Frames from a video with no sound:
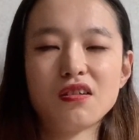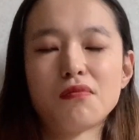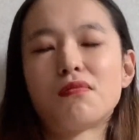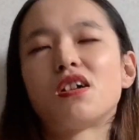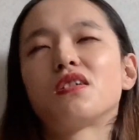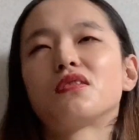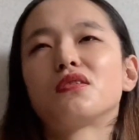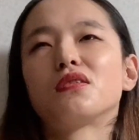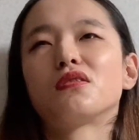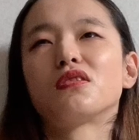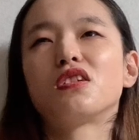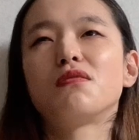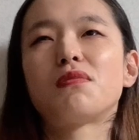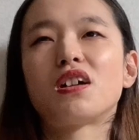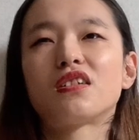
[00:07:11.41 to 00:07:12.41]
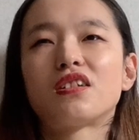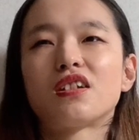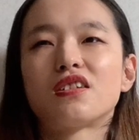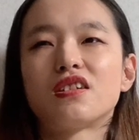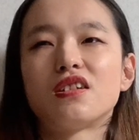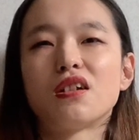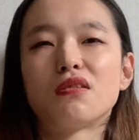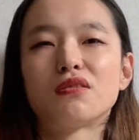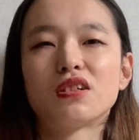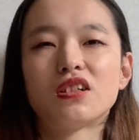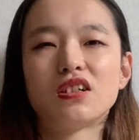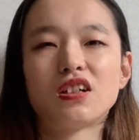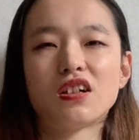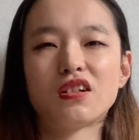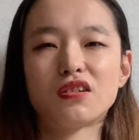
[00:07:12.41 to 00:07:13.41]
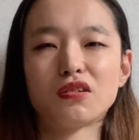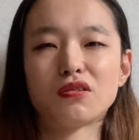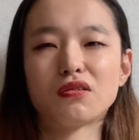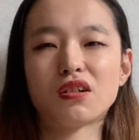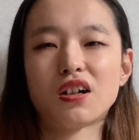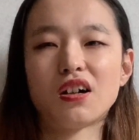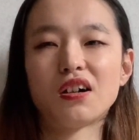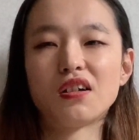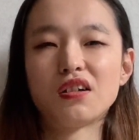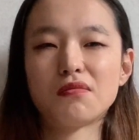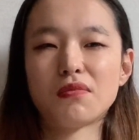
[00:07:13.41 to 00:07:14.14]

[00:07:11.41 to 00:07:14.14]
まあ、その今立ち直れてない人とか、